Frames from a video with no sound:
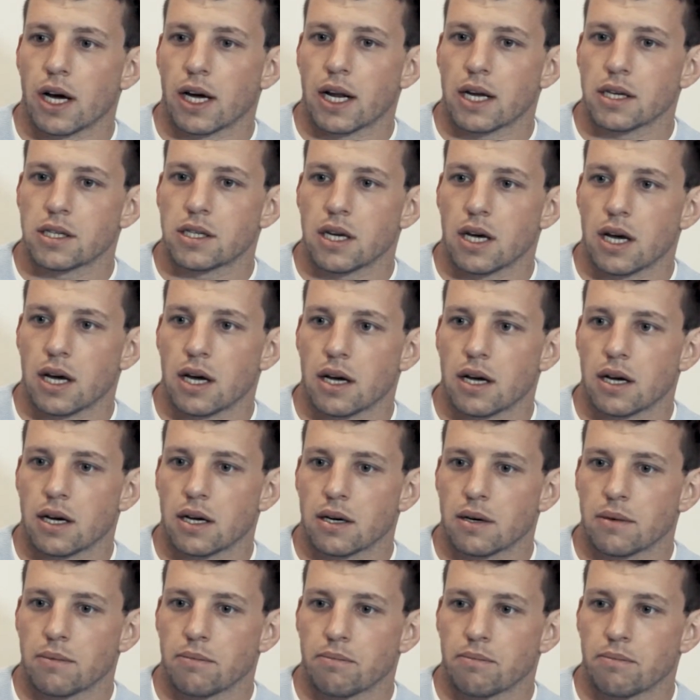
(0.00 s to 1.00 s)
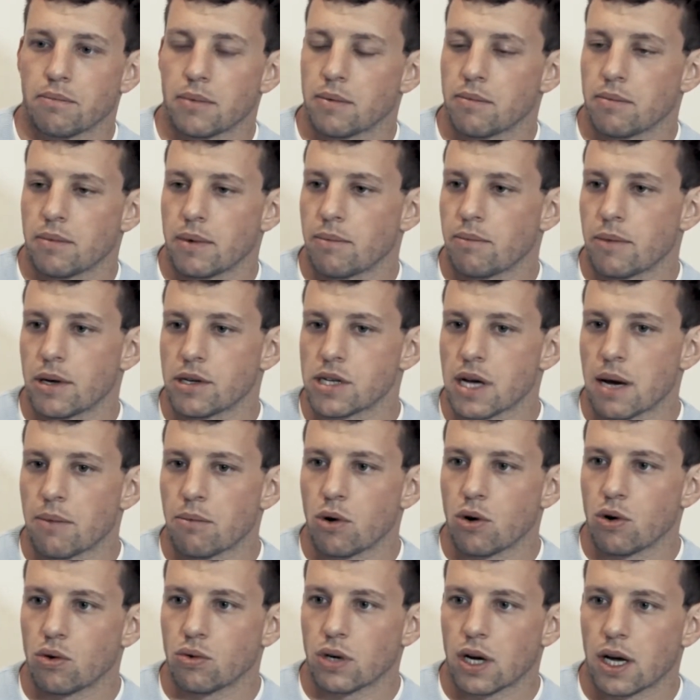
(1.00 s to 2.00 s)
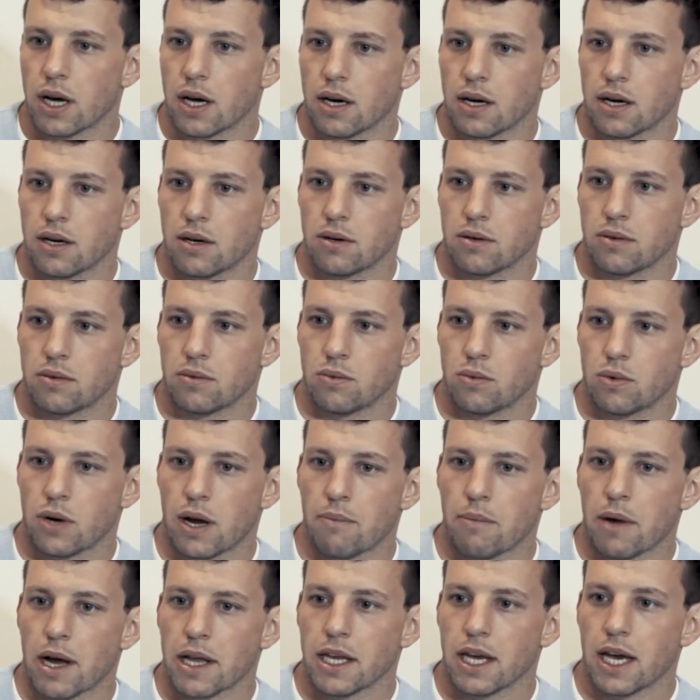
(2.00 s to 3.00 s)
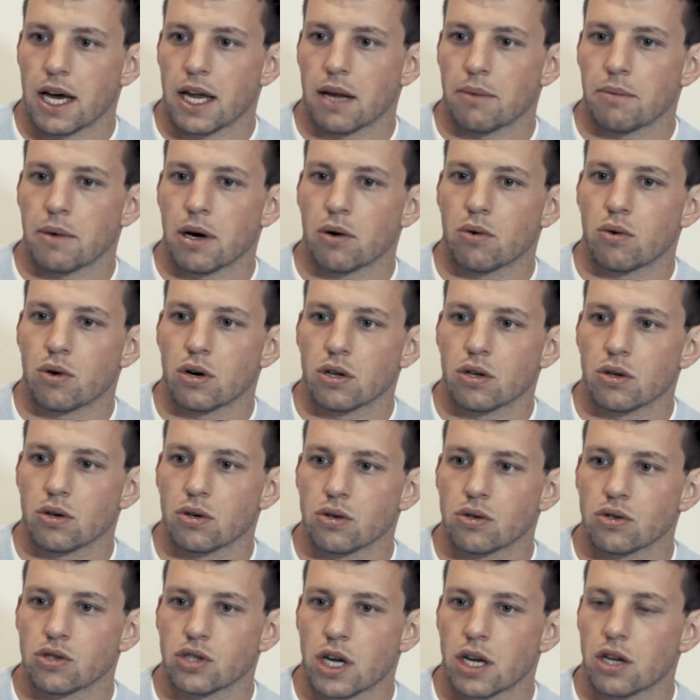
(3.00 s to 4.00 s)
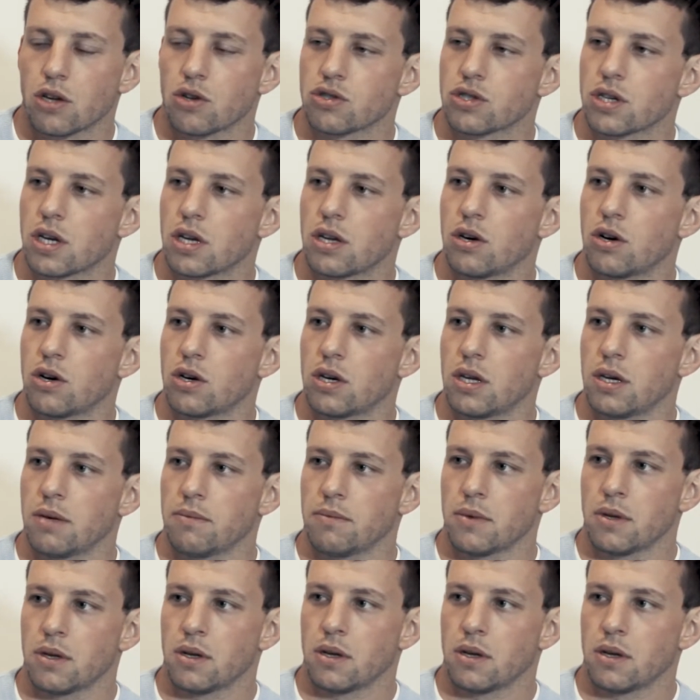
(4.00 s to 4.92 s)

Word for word: gracias a me, llamó una, mañana, me acuerdo, Sergio Serioni,